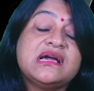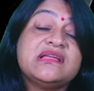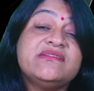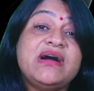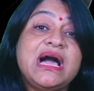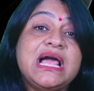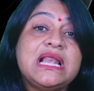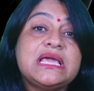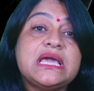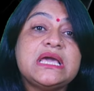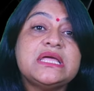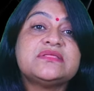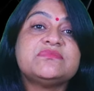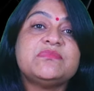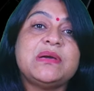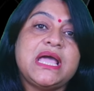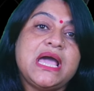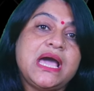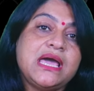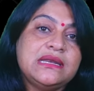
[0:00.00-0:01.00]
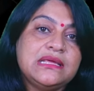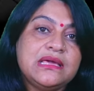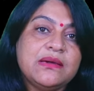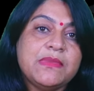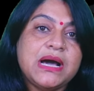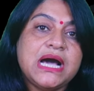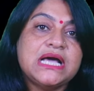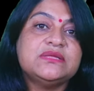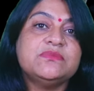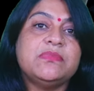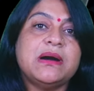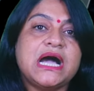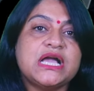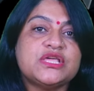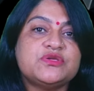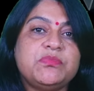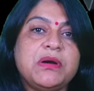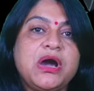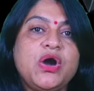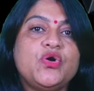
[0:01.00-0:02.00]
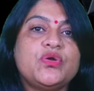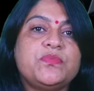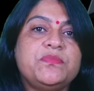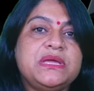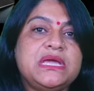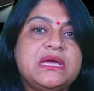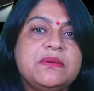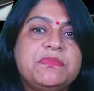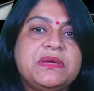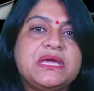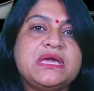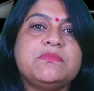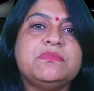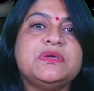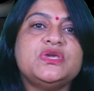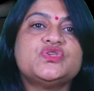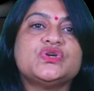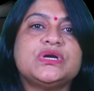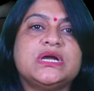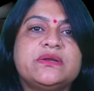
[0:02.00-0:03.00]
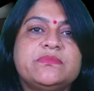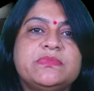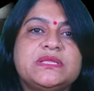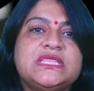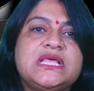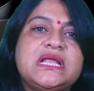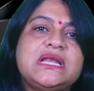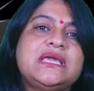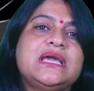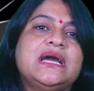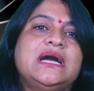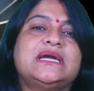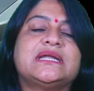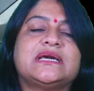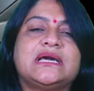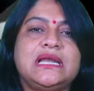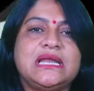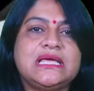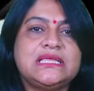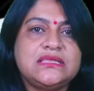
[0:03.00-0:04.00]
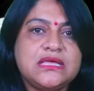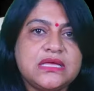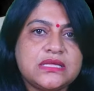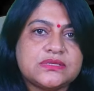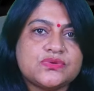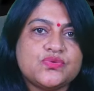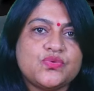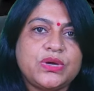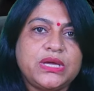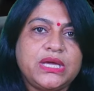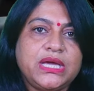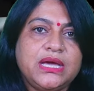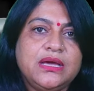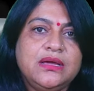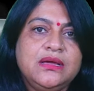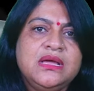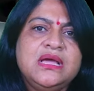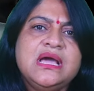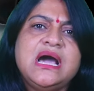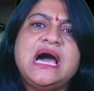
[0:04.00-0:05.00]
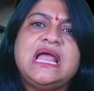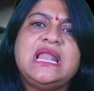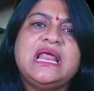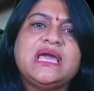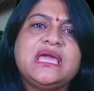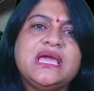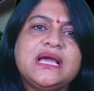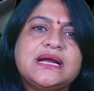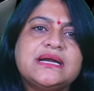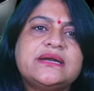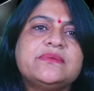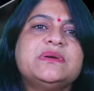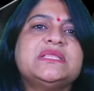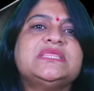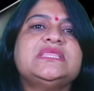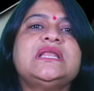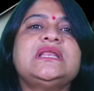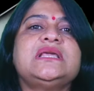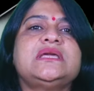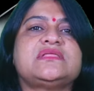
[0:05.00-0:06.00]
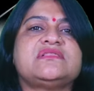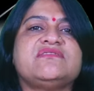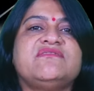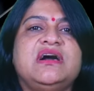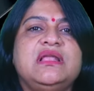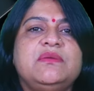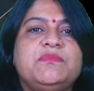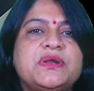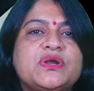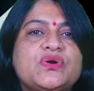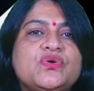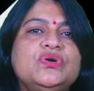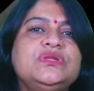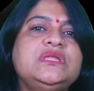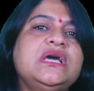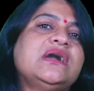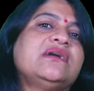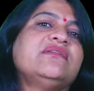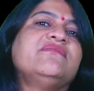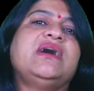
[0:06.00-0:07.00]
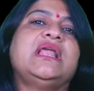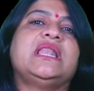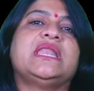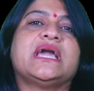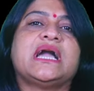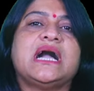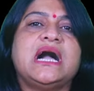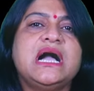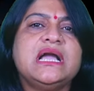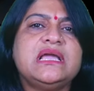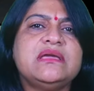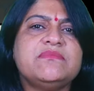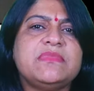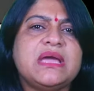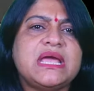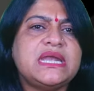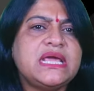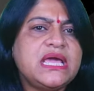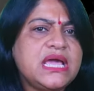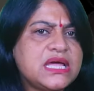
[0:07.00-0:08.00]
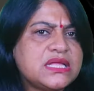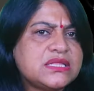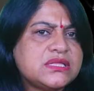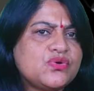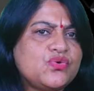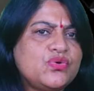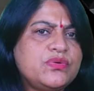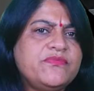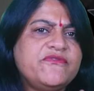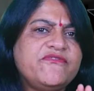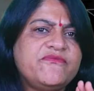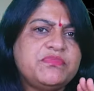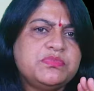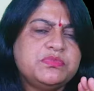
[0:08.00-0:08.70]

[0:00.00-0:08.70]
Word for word: अग्रवाल के इस बयान के बाद भाजपा और बीएपी के बीच गठबंधन की अटकलें तेज हो गई है हालांकि गठबंधन के सवाल पर खुद अग्रवाल ने कहा कि मैंने ऐसी कोई